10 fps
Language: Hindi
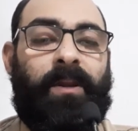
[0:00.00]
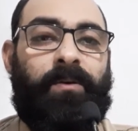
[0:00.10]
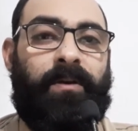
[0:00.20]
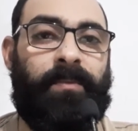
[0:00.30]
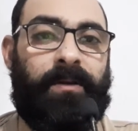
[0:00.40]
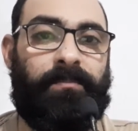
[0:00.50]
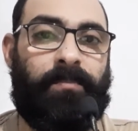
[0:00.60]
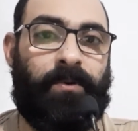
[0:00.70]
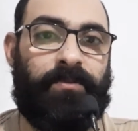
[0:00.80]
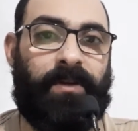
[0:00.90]
और हमें
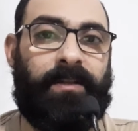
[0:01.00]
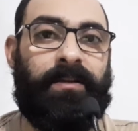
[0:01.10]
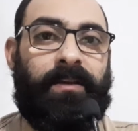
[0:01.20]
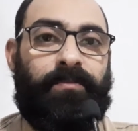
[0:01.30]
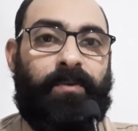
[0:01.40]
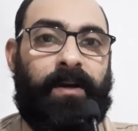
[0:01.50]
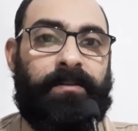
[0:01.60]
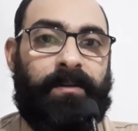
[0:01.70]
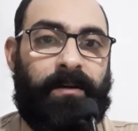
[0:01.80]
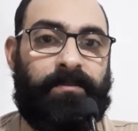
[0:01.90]
बहुत ज़्यादा इनके
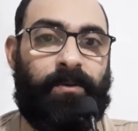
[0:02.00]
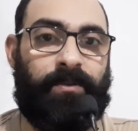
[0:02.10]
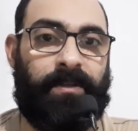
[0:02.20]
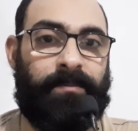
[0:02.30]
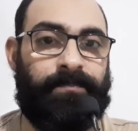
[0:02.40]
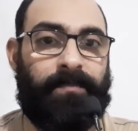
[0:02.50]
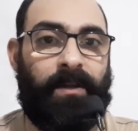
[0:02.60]
फ़ायद हासिल होते हैं